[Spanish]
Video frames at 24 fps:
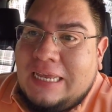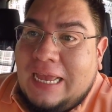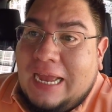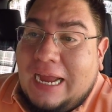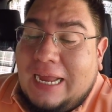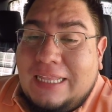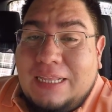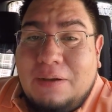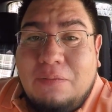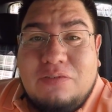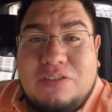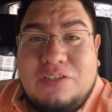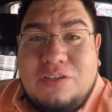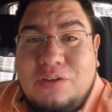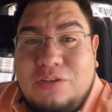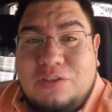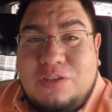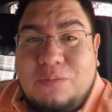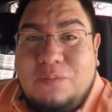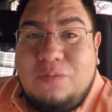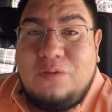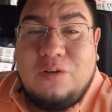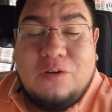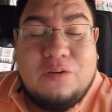Andamos en
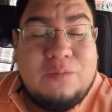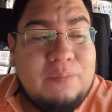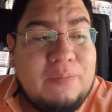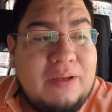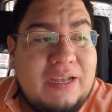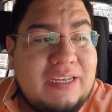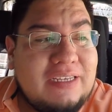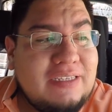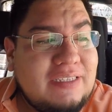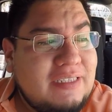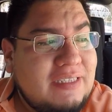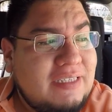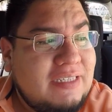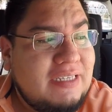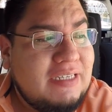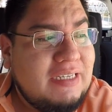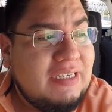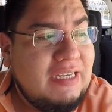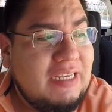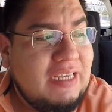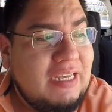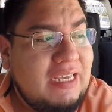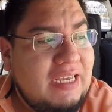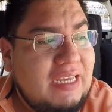otro vlog más
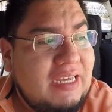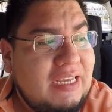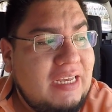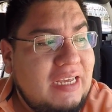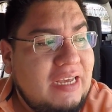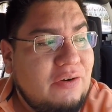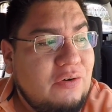Y